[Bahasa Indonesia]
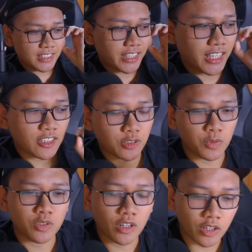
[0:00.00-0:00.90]
Thank you
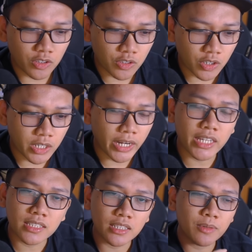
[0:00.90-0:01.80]
semua sudah nonton.
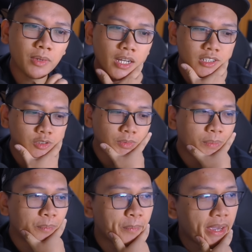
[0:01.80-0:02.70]
Next kita bakal
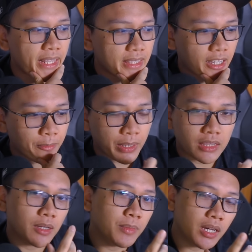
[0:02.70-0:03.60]
coba
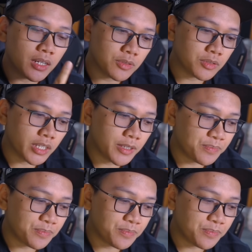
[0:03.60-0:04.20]
meta-meta baru ya.